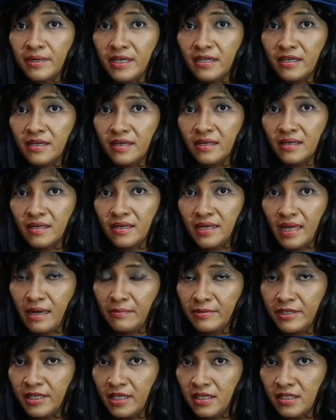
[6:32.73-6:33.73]
Amber
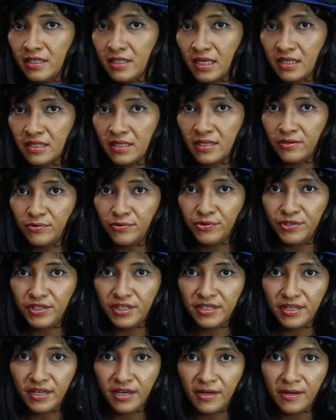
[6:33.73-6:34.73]
yang menjadi saksi
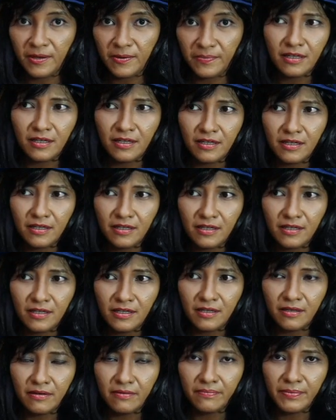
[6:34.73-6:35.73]
kuncinya.
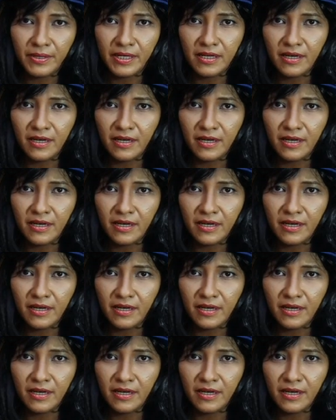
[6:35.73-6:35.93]
Uh,